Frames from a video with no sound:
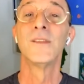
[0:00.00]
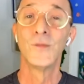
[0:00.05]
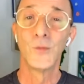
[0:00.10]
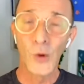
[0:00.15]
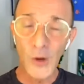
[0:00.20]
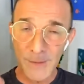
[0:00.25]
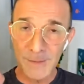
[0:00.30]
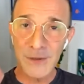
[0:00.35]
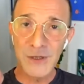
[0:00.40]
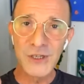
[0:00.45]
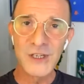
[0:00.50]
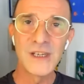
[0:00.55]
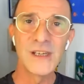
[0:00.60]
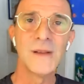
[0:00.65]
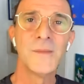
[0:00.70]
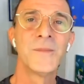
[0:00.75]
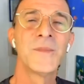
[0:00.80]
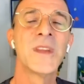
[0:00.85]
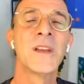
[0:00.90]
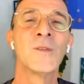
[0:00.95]
Vou
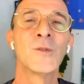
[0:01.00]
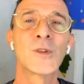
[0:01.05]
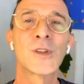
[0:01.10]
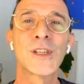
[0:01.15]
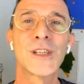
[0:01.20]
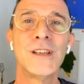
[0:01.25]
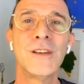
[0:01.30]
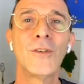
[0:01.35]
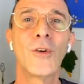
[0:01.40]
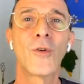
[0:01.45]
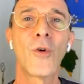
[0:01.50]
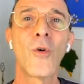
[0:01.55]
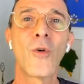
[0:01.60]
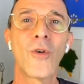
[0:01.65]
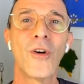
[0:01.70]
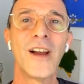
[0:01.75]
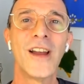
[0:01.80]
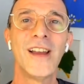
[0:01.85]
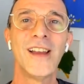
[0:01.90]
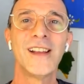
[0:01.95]
repetir: os cinco
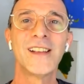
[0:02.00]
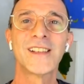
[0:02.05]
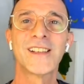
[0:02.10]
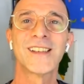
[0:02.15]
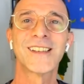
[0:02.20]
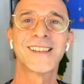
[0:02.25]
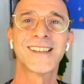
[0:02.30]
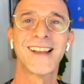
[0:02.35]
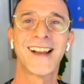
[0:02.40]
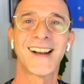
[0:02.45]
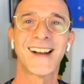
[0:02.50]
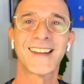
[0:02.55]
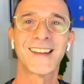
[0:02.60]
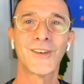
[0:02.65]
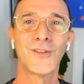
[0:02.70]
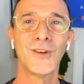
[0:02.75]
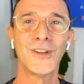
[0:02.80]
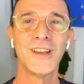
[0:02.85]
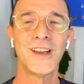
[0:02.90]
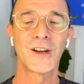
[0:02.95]
concorrentes da
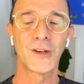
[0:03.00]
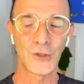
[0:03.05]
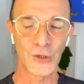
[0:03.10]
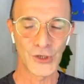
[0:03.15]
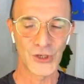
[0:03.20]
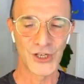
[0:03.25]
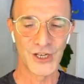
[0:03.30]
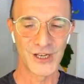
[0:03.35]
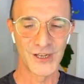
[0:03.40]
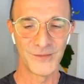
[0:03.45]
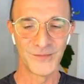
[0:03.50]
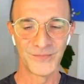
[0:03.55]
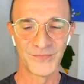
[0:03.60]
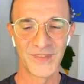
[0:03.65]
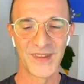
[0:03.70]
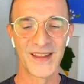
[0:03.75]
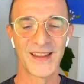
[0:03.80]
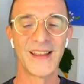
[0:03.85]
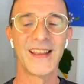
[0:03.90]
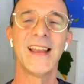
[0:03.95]
categoria crochê:
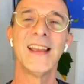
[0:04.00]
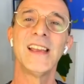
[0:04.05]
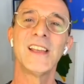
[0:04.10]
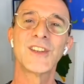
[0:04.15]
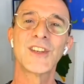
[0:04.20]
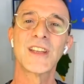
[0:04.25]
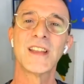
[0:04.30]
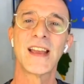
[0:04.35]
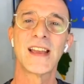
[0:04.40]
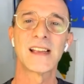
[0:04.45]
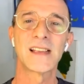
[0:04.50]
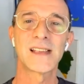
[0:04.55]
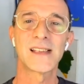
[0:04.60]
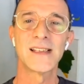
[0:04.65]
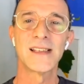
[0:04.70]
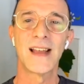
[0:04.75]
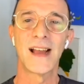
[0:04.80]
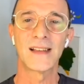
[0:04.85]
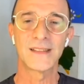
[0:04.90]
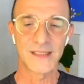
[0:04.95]
Edner
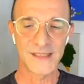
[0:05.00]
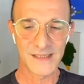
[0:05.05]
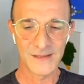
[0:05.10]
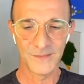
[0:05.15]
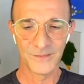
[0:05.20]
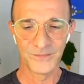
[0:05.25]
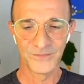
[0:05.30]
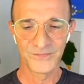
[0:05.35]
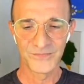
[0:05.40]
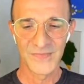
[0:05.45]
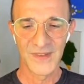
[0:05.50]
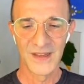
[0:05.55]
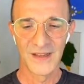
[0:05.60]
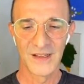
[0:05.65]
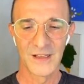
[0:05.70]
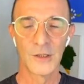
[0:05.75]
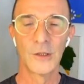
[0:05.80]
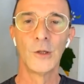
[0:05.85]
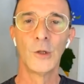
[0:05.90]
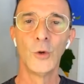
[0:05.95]
Sinatra,
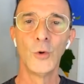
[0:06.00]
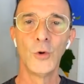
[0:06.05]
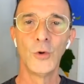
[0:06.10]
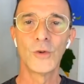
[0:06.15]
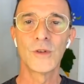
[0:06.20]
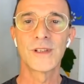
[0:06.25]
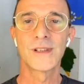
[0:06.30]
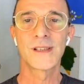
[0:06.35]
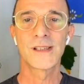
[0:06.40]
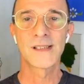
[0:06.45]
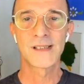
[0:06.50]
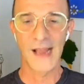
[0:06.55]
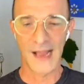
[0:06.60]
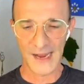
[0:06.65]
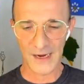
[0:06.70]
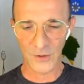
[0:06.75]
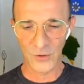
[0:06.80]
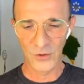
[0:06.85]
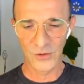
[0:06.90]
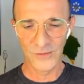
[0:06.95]
Lu
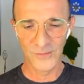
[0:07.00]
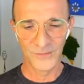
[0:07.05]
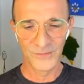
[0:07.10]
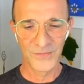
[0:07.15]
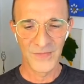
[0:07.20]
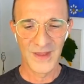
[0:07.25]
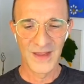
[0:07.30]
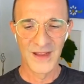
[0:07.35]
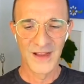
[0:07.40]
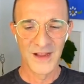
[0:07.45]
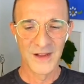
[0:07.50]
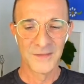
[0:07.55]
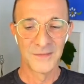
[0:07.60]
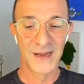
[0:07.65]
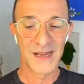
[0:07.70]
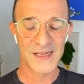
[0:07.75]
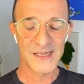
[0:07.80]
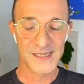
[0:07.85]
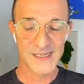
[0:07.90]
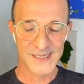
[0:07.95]
Zago,
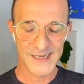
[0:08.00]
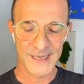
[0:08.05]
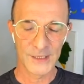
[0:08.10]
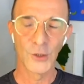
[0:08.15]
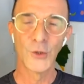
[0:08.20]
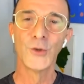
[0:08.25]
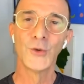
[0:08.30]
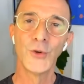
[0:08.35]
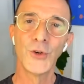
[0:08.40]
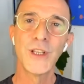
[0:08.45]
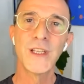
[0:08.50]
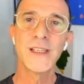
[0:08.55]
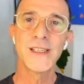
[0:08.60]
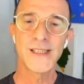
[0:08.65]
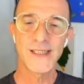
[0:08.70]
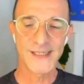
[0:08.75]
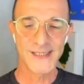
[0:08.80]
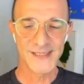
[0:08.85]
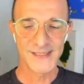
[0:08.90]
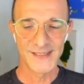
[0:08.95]
Marcelo
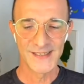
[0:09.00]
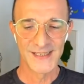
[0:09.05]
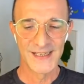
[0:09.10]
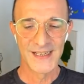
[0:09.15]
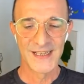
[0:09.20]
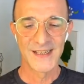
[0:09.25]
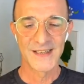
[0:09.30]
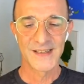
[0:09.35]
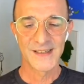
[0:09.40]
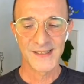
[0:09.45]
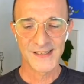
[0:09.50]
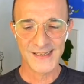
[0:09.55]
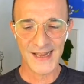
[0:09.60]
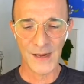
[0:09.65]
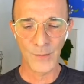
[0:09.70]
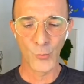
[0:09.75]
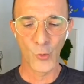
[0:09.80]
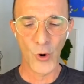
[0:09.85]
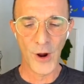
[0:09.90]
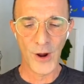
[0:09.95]
Nunes,
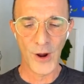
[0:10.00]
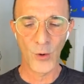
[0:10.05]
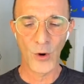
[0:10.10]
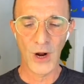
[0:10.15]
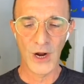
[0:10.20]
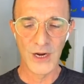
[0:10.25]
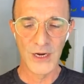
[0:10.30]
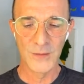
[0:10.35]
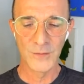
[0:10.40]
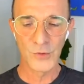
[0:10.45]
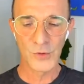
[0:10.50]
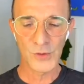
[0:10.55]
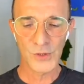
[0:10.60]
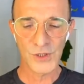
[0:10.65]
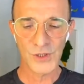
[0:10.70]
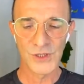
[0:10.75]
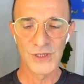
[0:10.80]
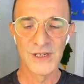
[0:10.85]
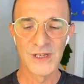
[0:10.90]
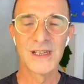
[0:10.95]
Samuel
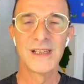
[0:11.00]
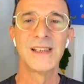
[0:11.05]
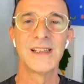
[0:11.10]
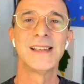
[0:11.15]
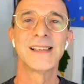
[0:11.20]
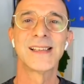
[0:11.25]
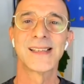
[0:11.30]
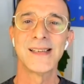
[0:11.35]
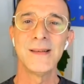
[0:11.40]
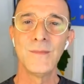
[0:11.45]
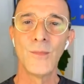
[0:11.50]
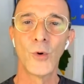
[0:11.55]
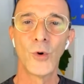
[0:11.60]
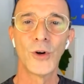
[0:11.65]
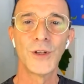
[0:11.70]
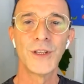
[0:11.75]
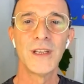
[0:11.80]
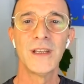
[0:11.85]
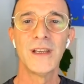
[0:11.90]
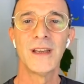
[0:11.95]
Ramos e
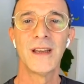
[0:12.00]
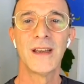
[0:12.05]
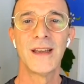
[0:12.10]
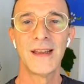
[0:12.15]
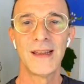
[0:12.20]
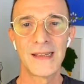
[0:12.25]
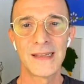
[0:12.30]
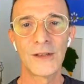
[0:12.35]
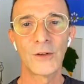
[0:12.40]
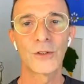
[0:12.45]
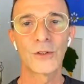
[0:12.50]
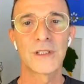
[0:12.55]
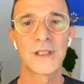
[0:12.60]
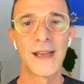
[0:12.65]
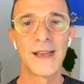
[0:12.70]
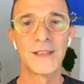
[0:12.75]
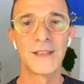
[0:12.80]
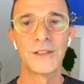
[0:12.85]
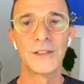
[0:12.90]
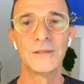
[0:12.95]
Simone
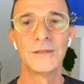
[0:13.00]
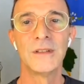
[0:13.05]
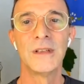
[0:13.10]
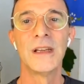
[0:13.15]
Eleutério.